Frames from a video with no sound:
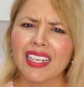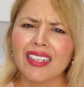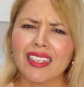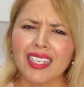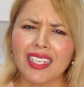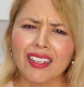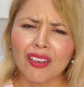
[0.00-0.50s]
qué
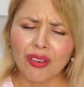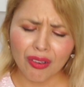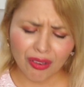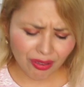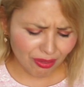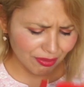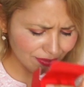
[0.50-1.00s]

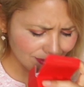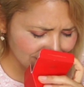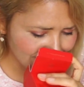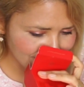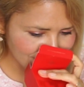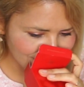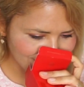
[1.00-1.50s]
rico.
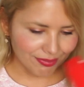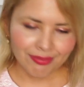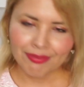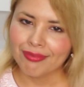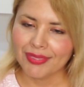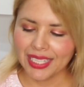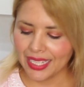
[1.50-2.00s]

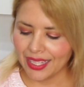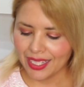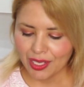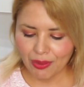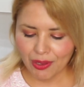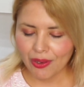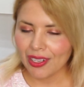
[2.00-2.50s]
Mm,
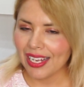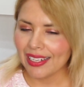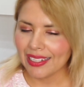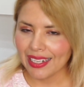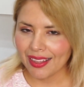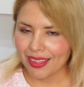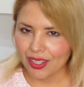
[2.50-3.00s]
desde luego la
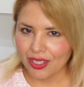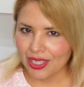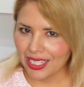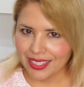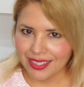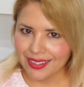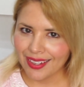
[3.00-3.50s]
reacción
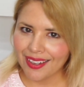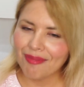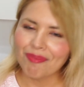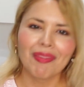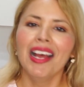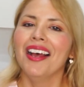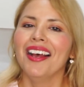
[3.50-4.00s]
de Isa